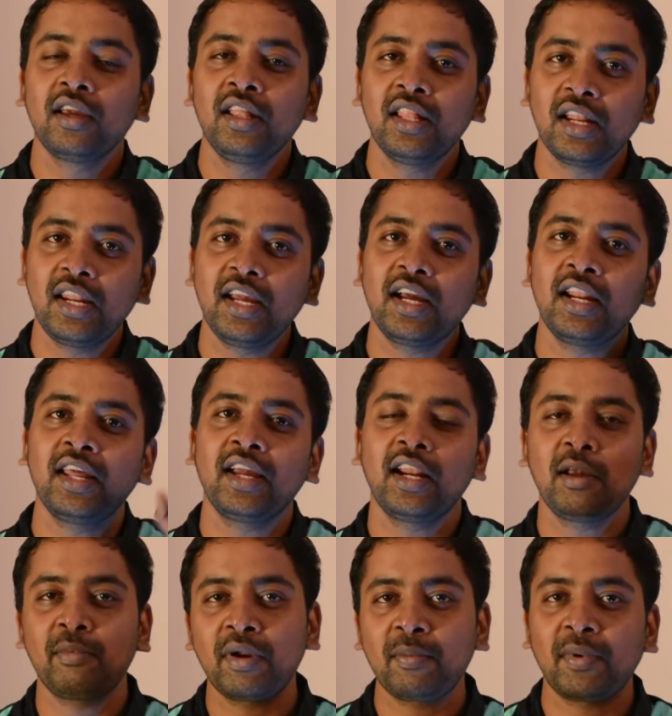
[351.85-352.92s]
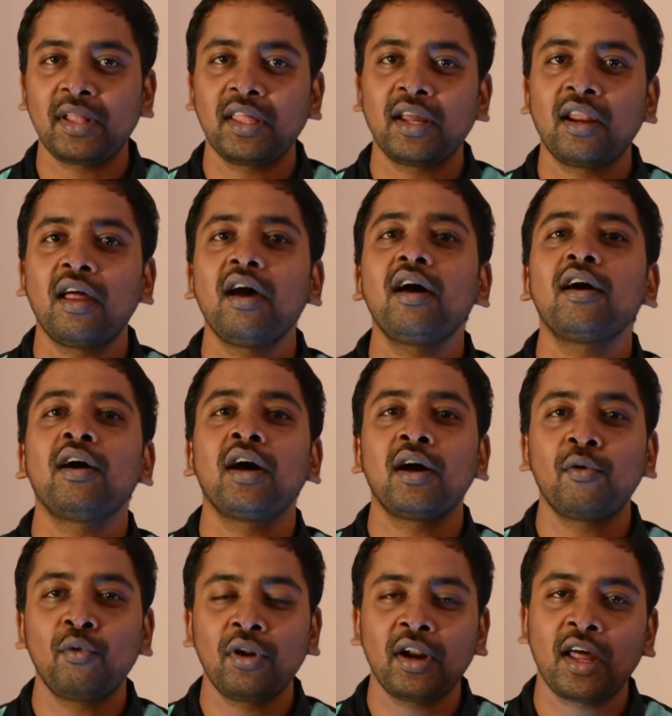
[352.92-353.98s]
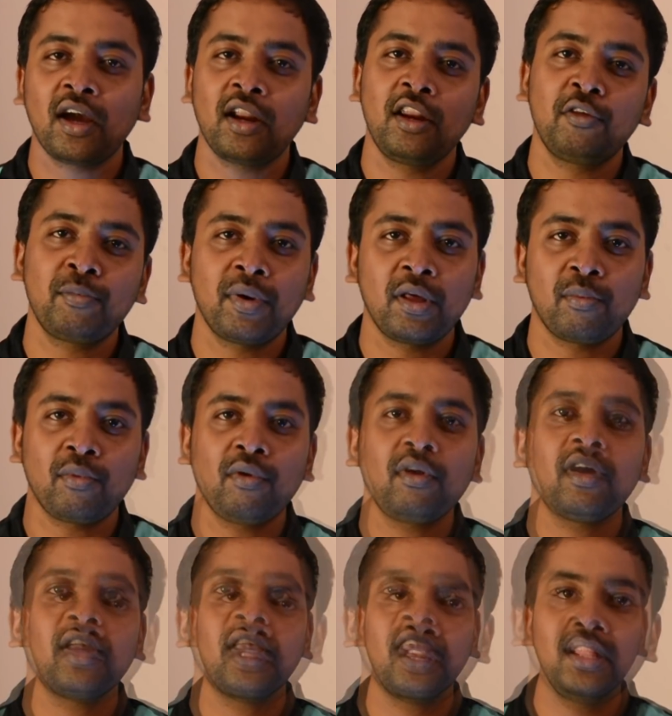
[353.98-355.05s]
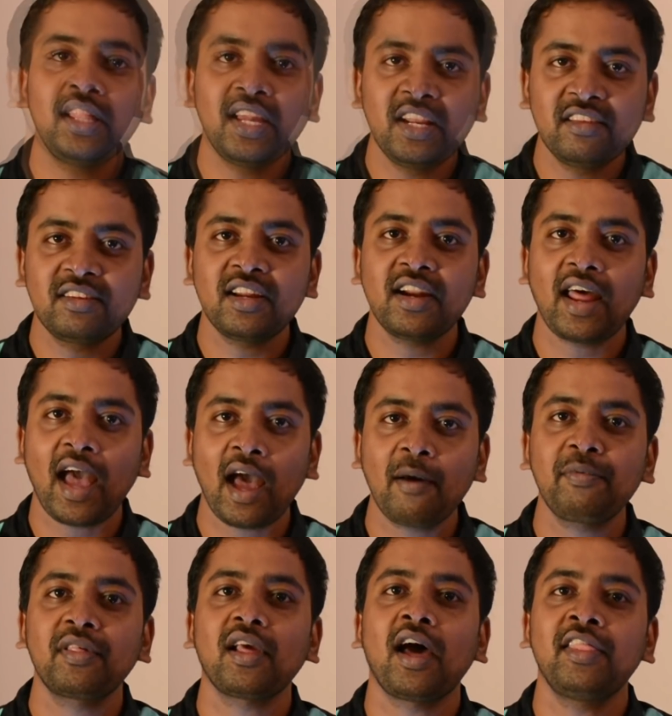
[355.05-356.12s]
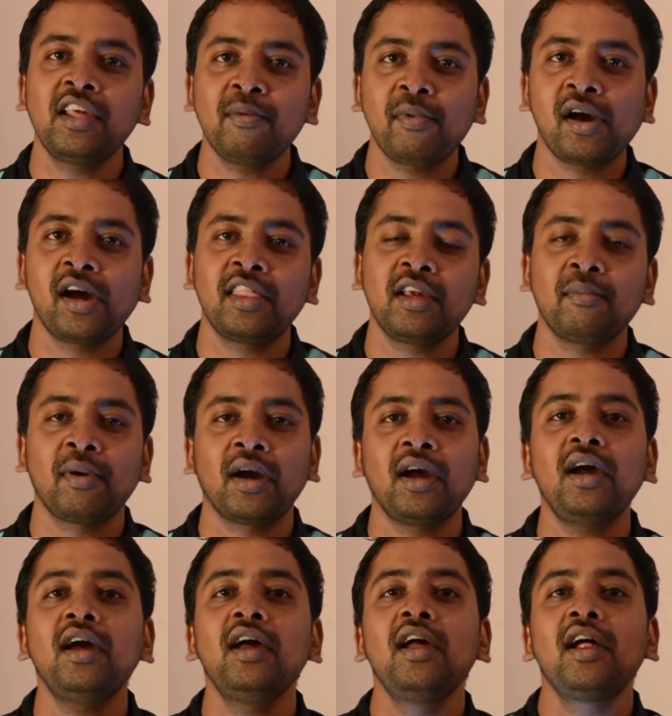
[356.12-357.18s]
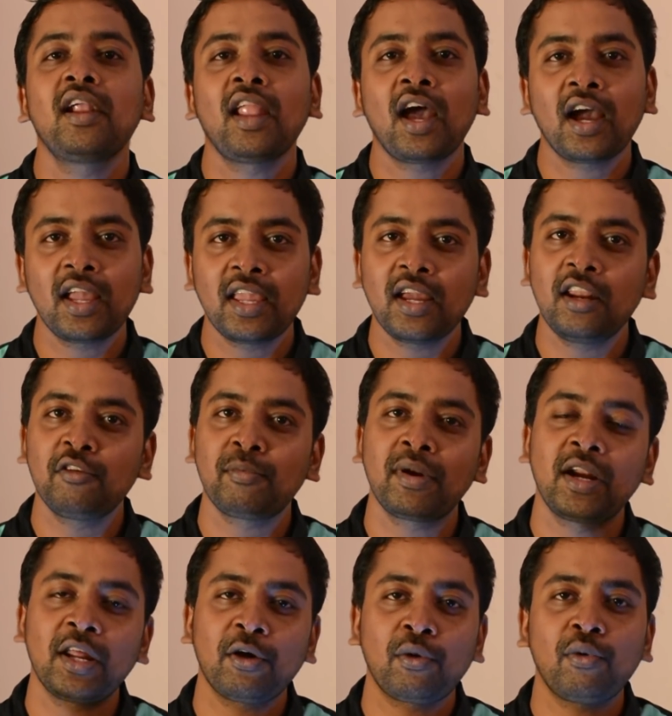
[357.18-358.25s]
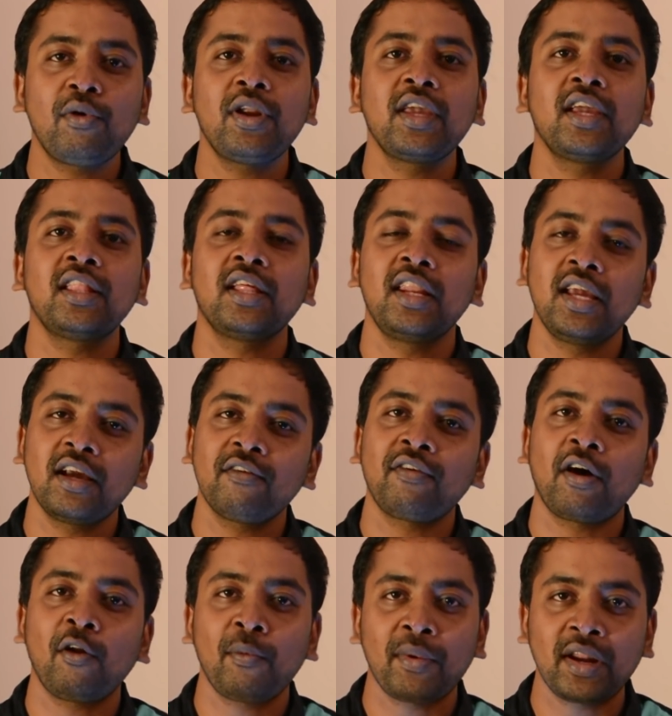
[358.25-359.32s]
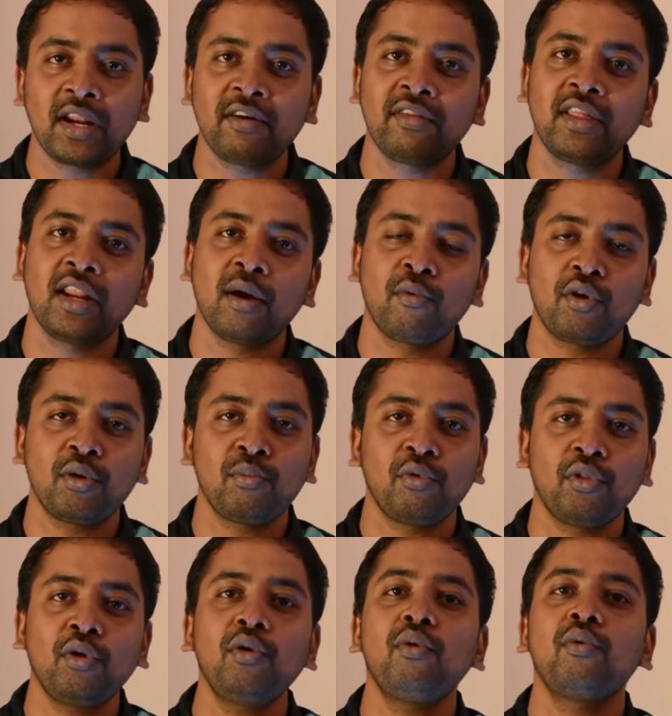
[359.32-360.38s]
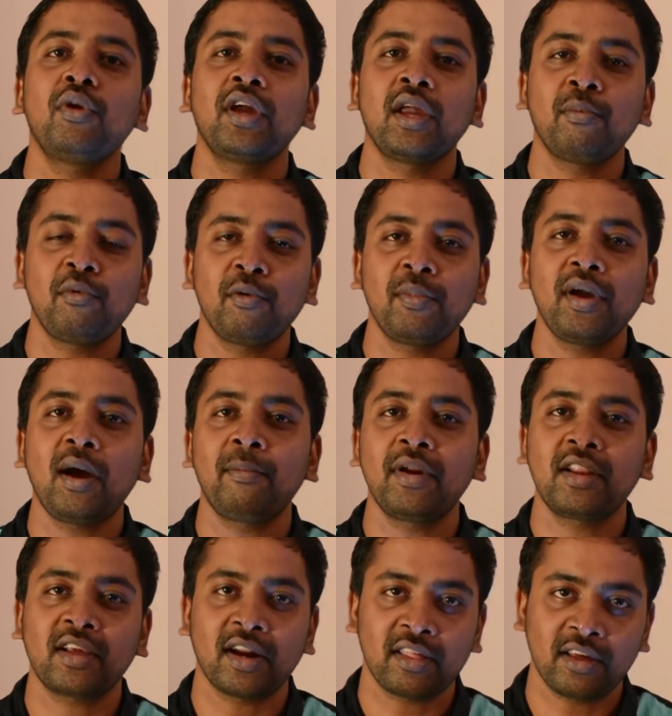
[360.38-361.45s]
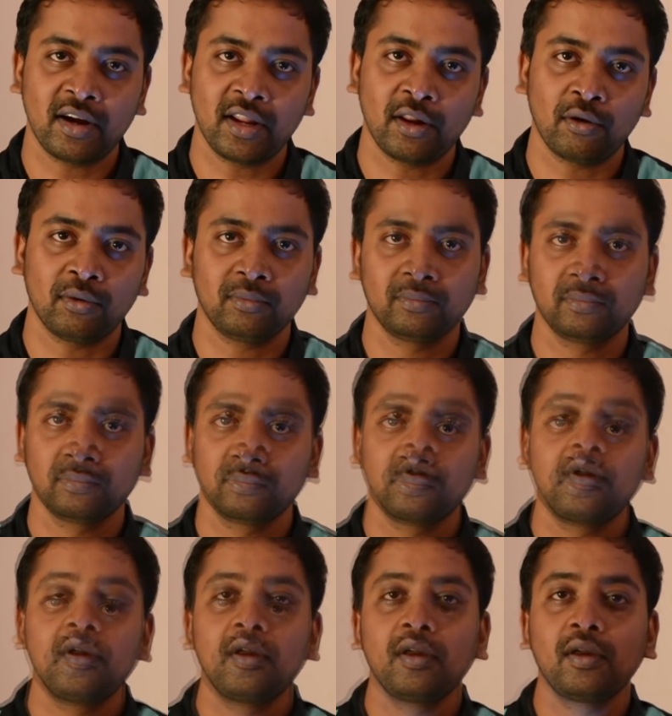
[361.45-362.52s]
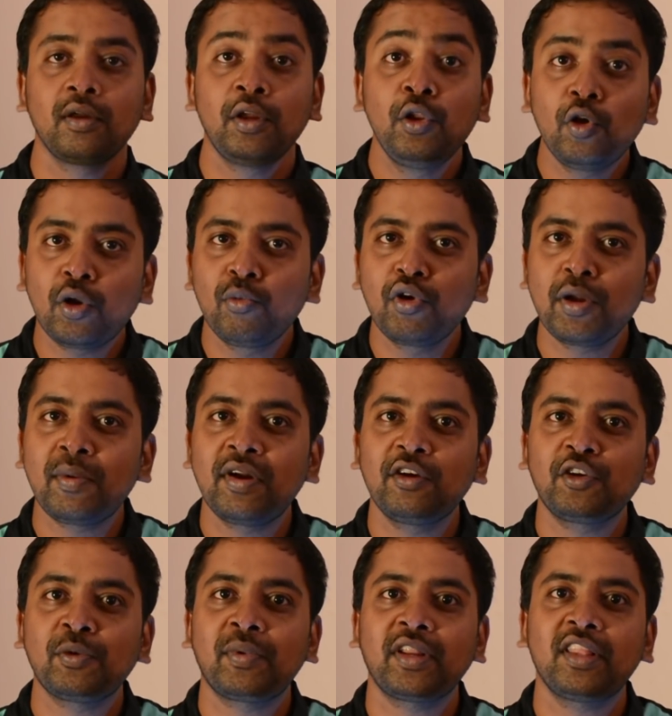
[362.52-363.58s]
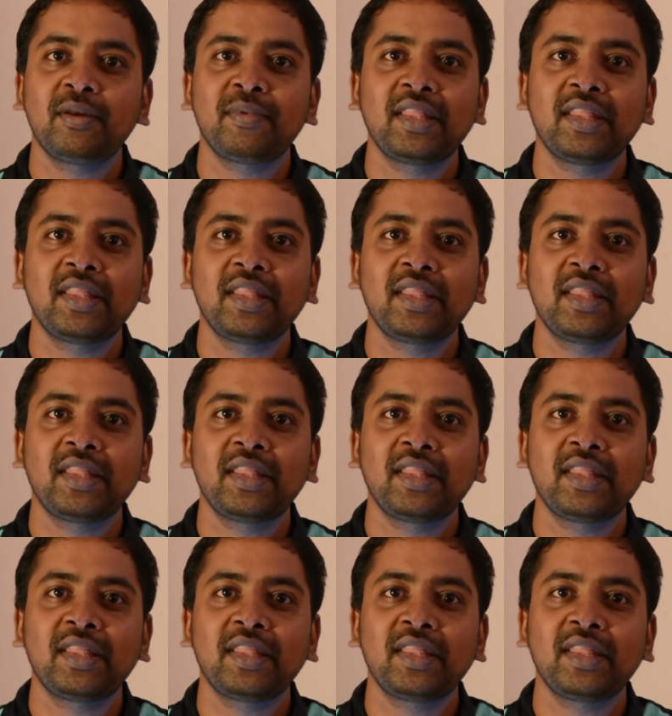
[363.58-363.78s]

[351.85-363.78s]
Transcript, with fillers: இந்த லிங்க் நீங்கள் கிளிக் பண்ணி பார்த்தீங்கன்னா உங்களுக்கு நாங்கள் லிஸ்ட் பண்ணியிருப்போம் இந்த இன்ஸ்டன்ட் ஆப்ஸ் அதிகமாக அதிகமாக நாங்கள் இங்கே லிஸ்ட் பண்ணிகிட்டே வருவோம் நீங்கள் இந்த லிங்கை ஃபாலோ பண்ணிகிட்டே வந்தீங்கன்னா மட்டும் போதும் உங்களுக்கு எப்போவுமே அப்டேட்ஸ் கிடச்சிக்கிட்டே இருக்கும் இன்னொரு முக்கியமான விஷயம் மறந்துட்டு